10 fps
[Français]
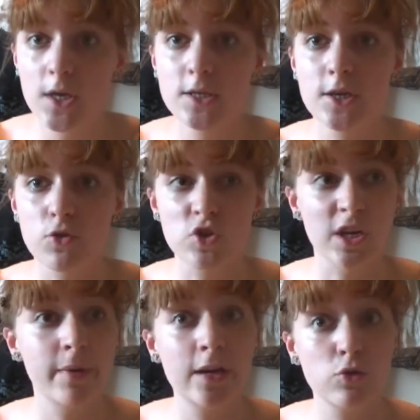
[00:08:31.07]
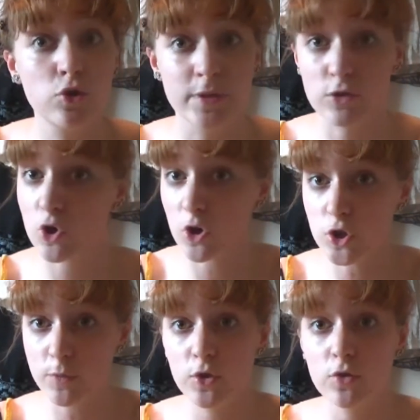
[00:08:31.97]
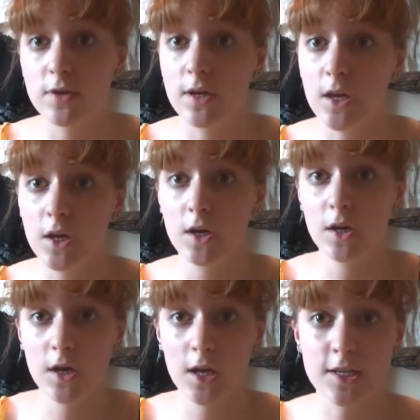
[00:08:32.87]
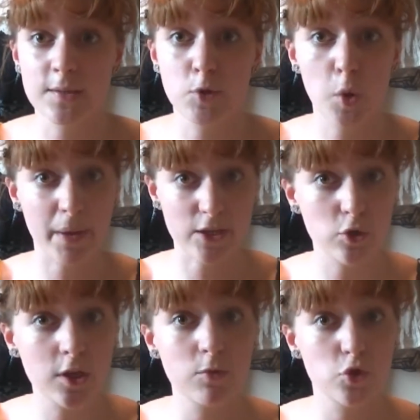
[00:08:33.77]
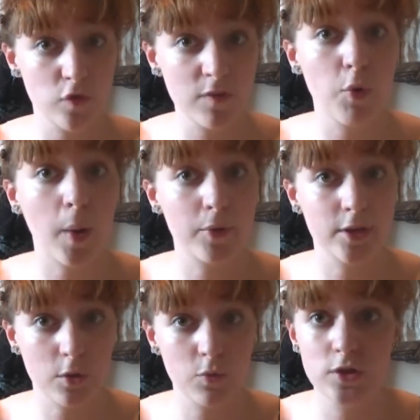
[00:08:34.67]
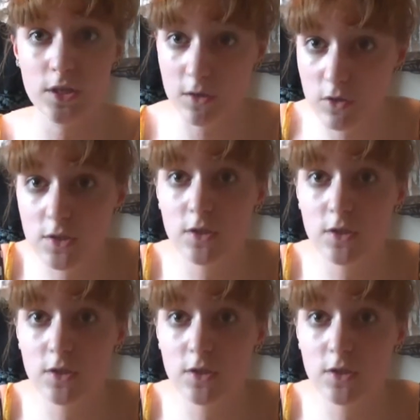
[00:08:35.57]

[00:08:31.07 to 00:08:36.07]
sait-on jamais, YouTube est une grande communauté et les 70 personnes qui me suivent pourraient peut-être me dire euh,